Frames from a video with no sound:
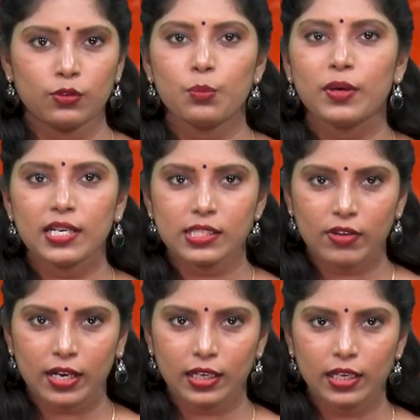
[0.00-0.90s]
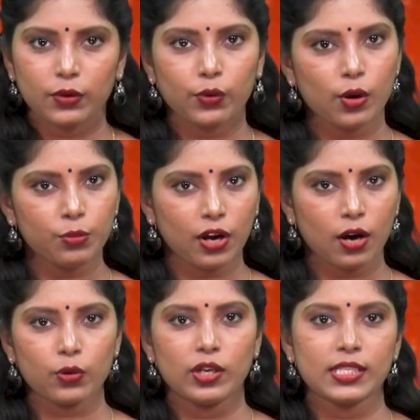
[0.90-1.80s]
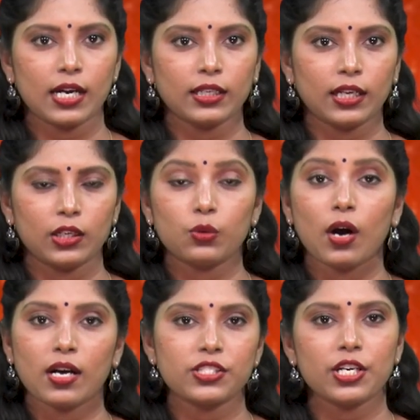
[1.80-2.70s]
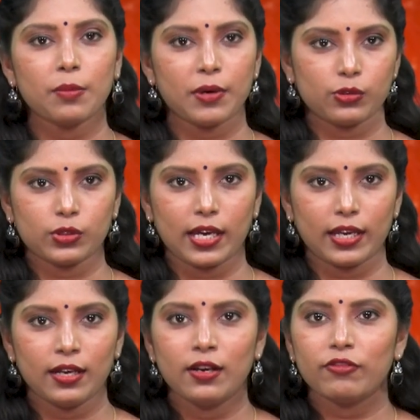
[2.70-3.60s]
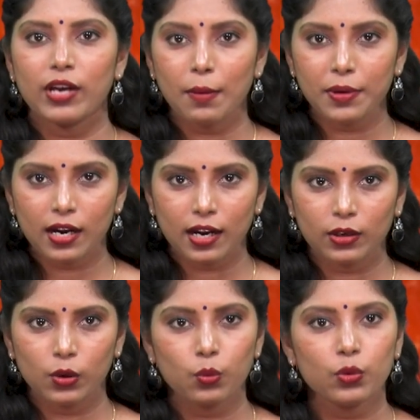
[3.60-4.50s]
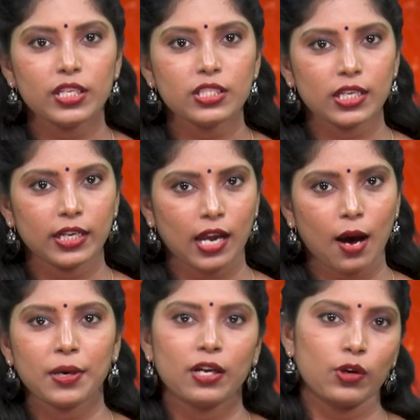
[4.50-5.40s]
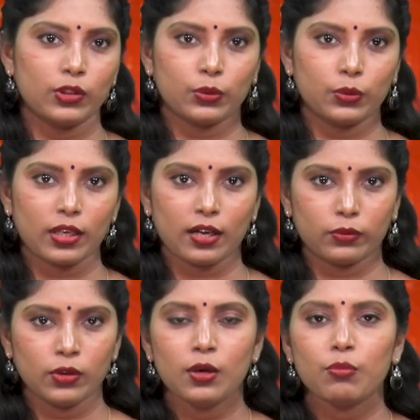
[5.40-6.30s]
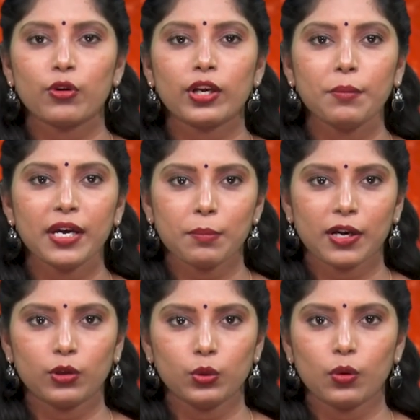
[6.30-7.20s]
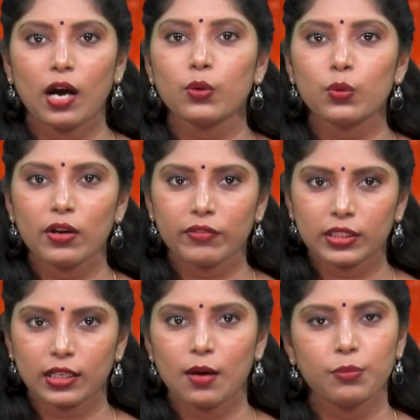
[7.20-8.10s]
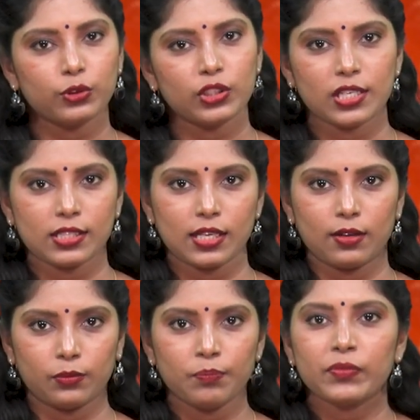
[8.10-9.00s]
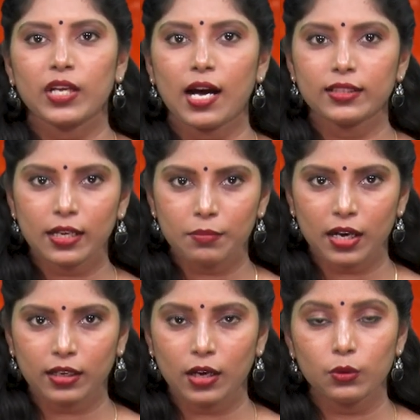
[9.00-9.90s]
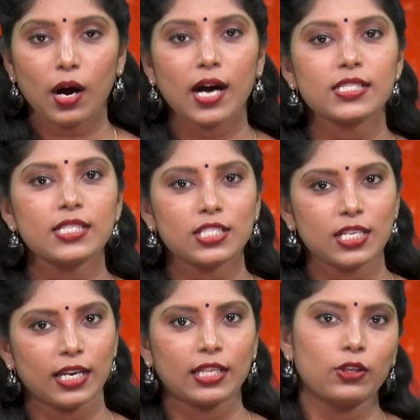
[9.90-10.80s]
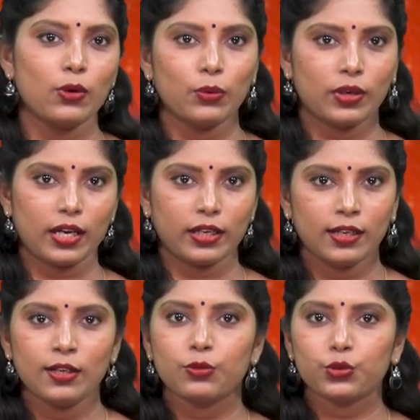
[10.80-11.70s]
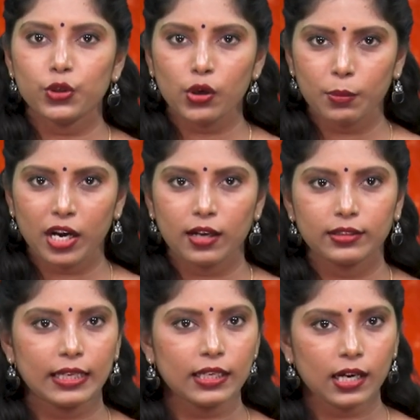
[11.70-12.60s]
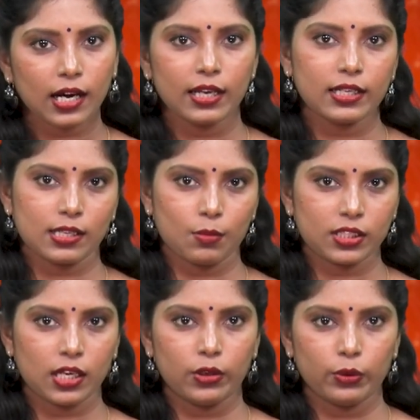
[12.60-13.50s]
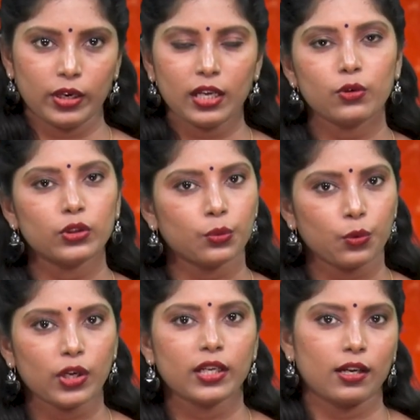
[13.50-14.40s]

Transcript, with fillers: కుంభరాశి వారికి గృహమున కొన్ని సంఘటనలు ఆశ్చర్యపరుస్తాయి వ్యాపారాలలో ఊహించని లాభాలు అందుకుంటారు ముఖ్యమైన పనులు అనుకున్న విధంగా పూర్తి చేస్తారు ఆదాయ మార్గాలు ఆశించిన రీతిలో ఉంటాయి ఉద్యోగమున దీర్ఘకాలిక సమస్యల నుండి కొంత ఊరట